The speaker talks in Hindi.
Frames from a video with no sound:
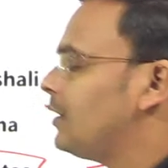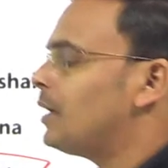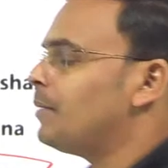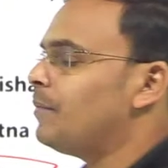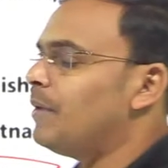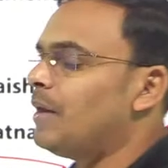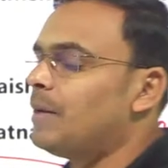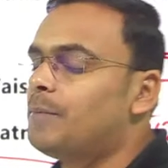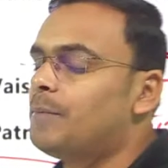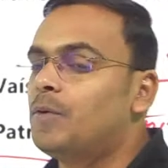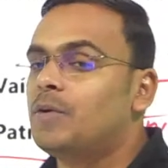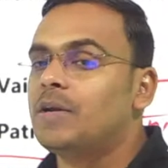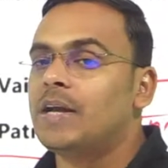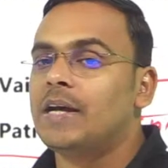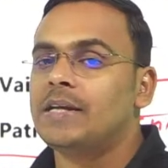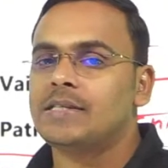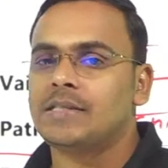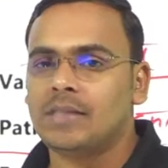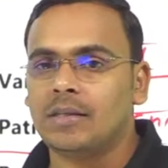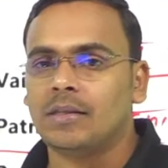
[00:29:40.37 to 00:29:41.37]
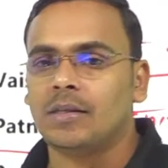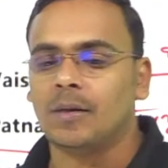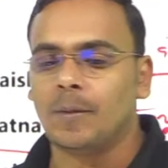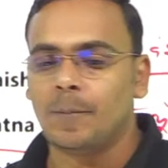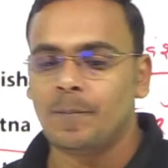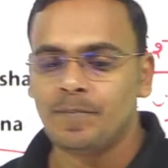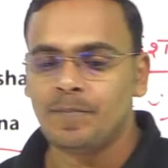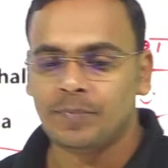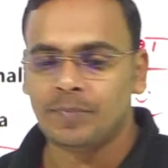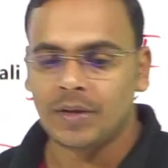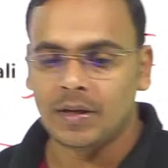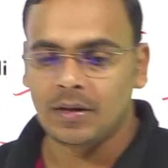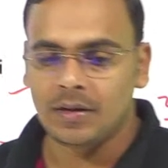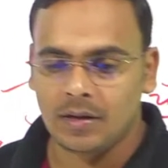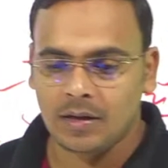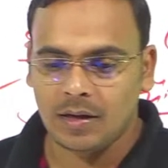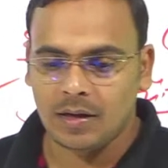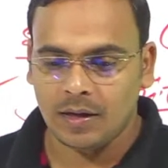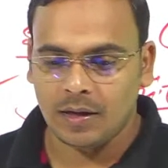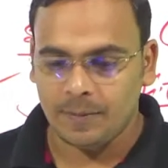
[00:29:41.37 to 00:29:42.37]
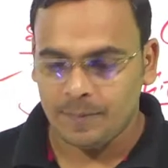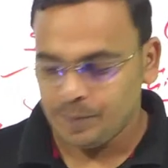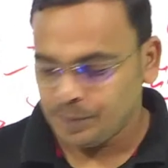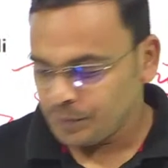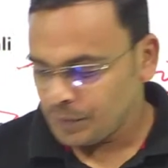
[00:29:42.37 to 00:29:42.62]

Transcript: के दरबार में वो नाचती थी ठीक है